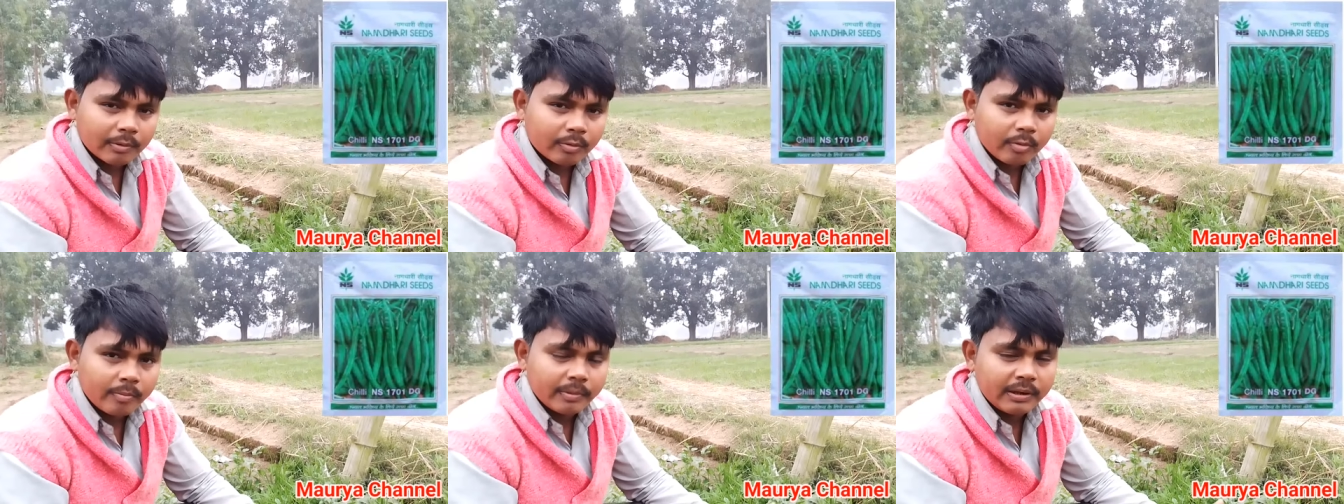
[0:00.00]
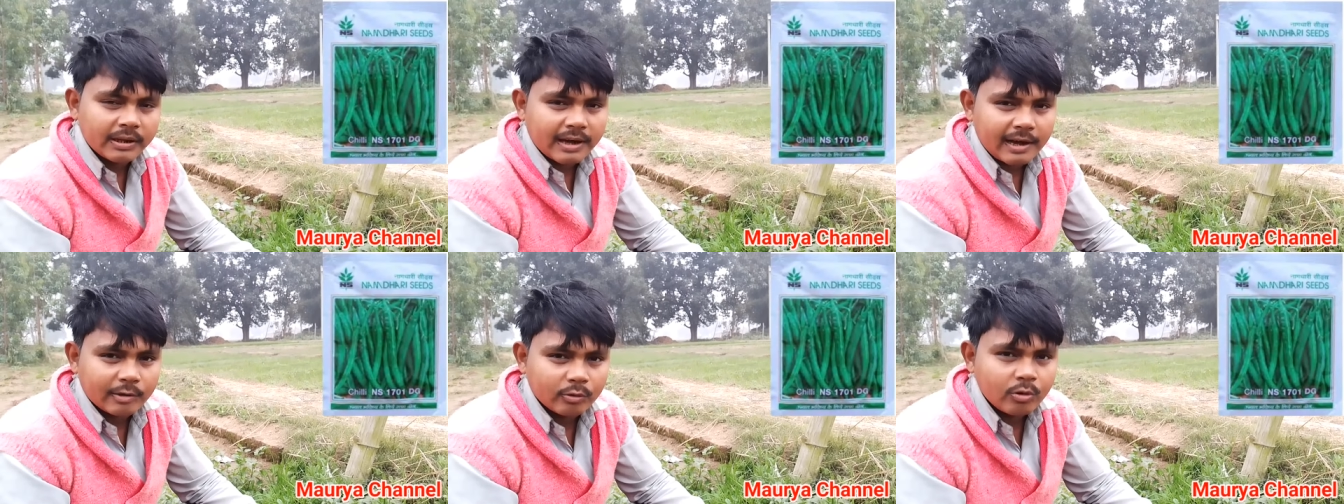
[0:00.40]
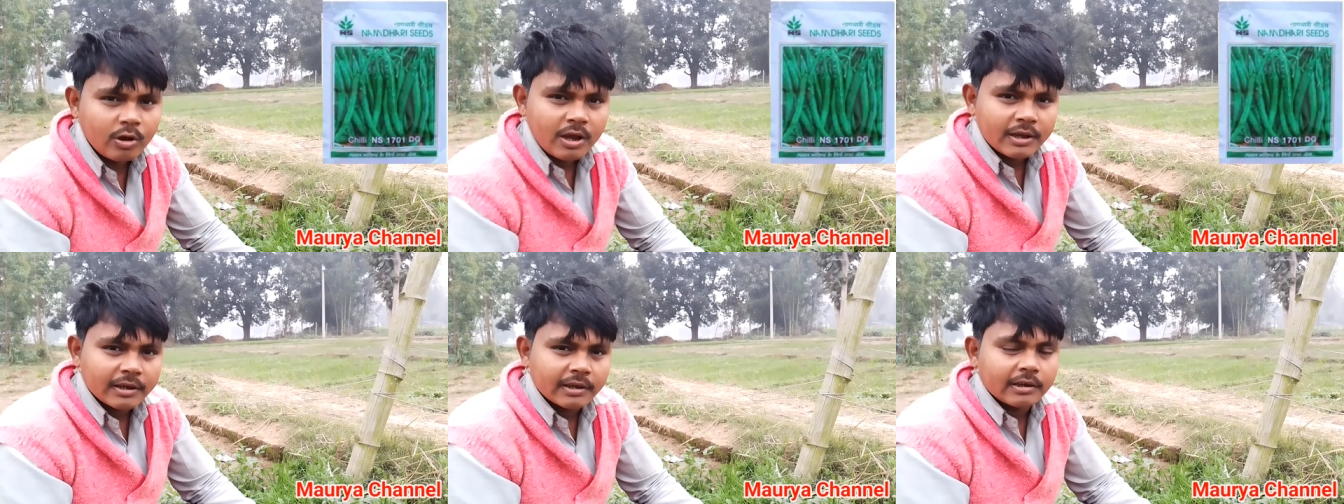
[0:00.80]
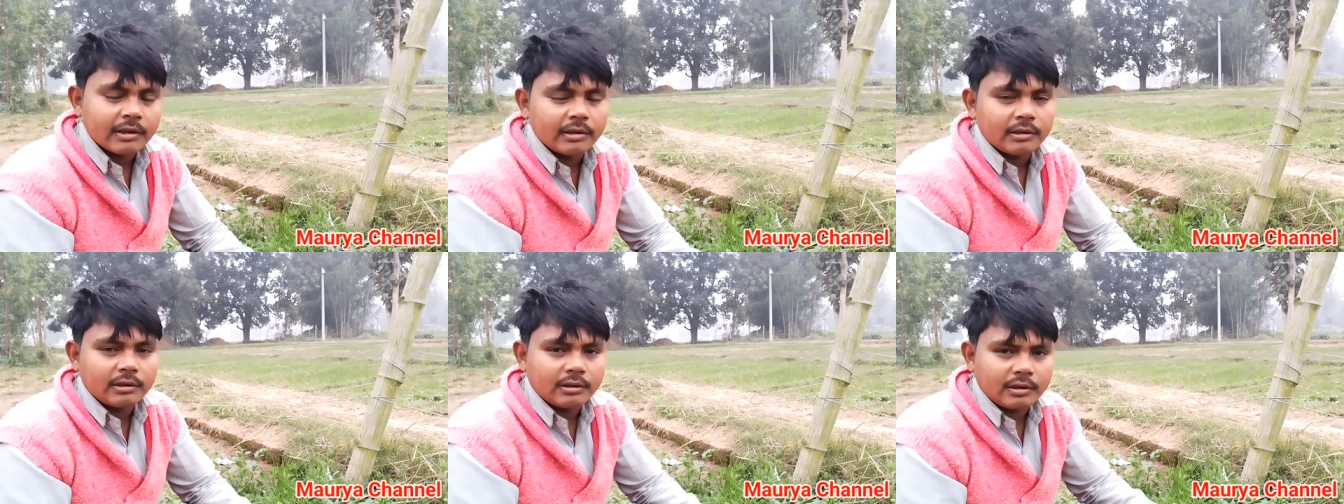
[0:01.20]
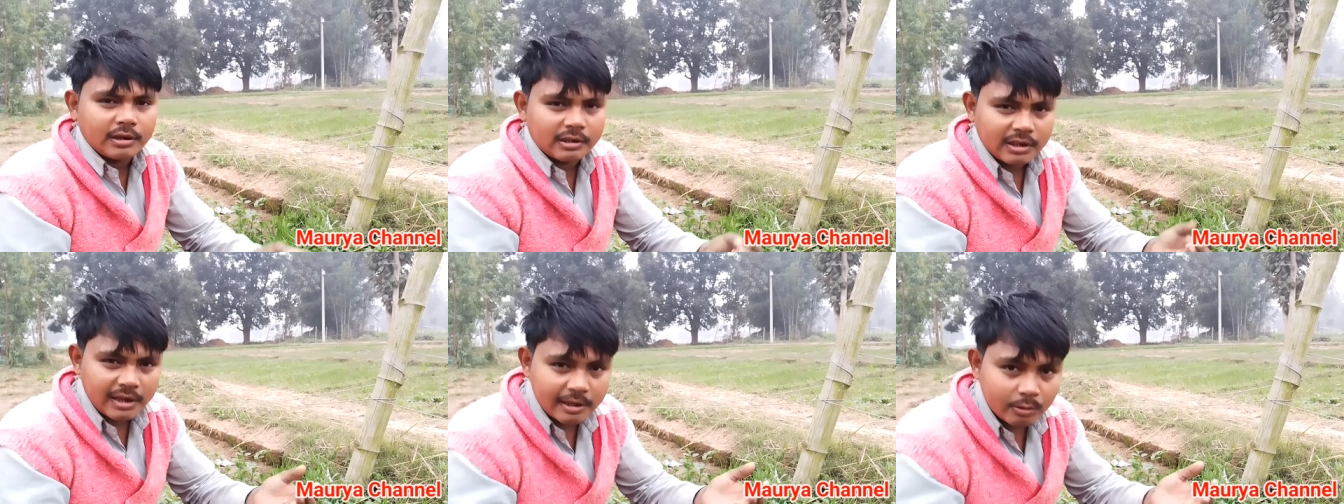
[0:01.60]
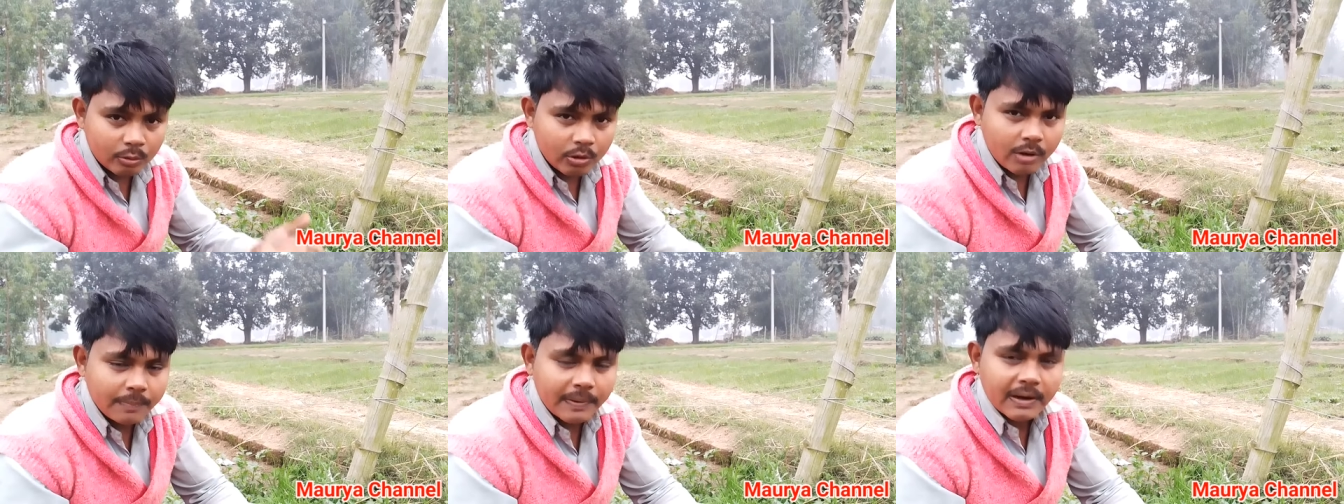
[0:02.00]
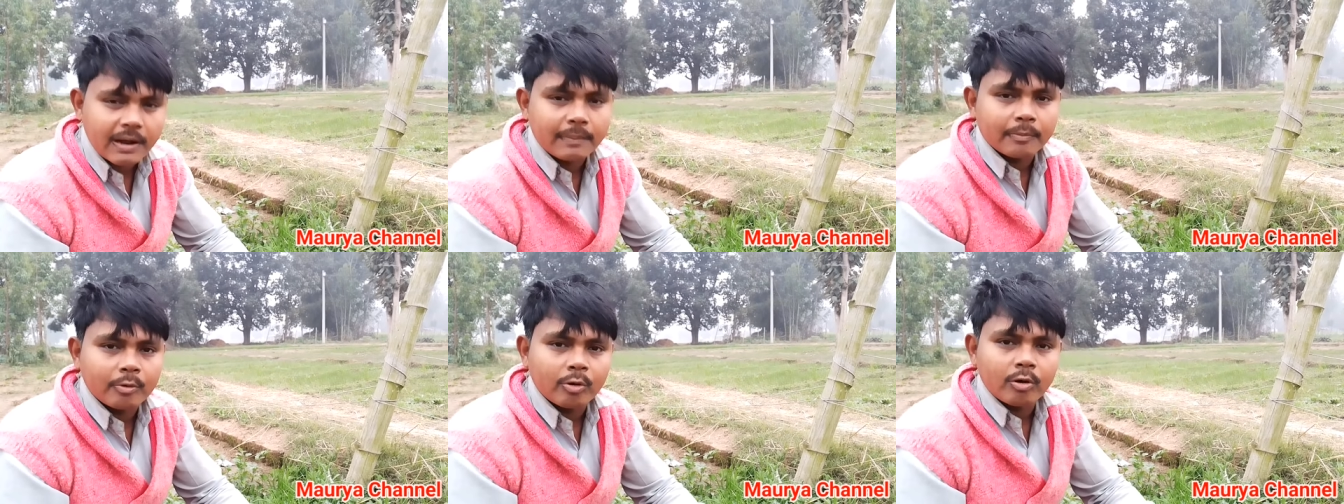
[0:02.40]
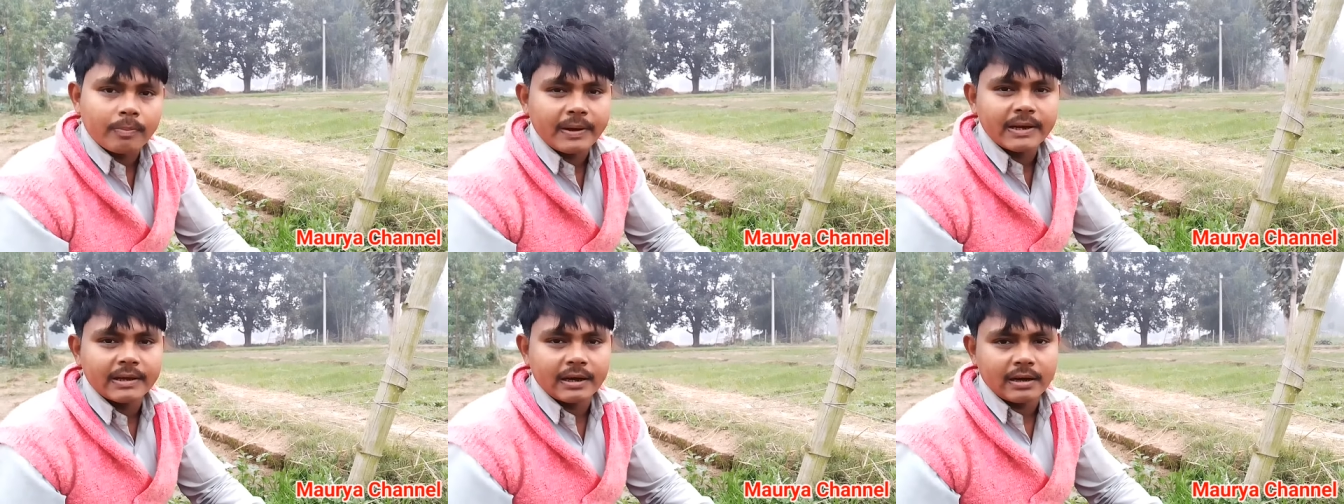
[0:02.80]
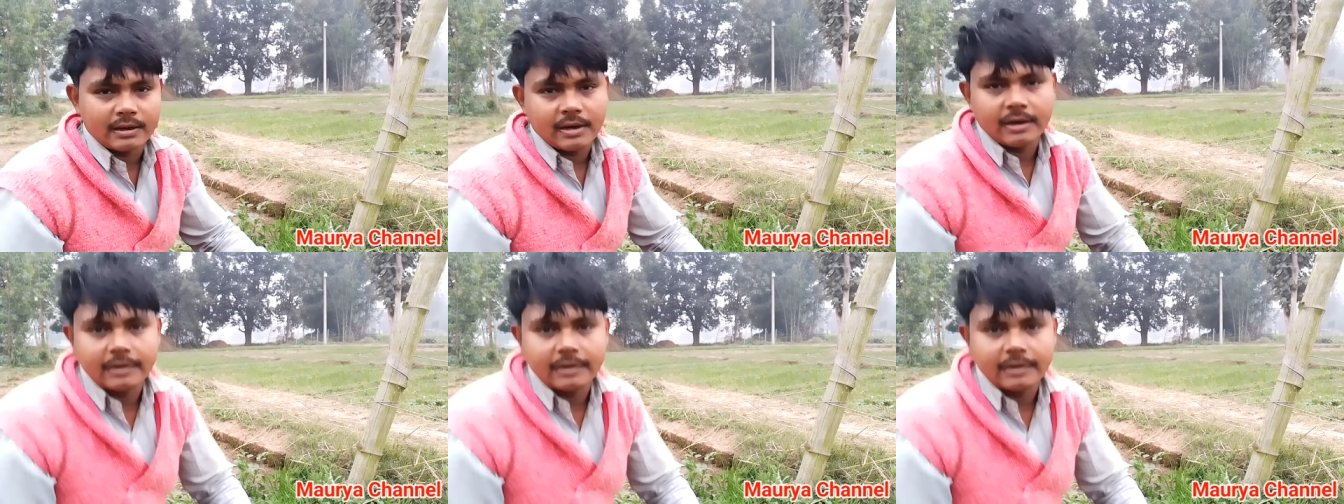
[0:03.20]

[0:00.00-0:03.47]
मैं दिखा दूँ कि, कि कितने दूरी पर आपको रोपाई करना है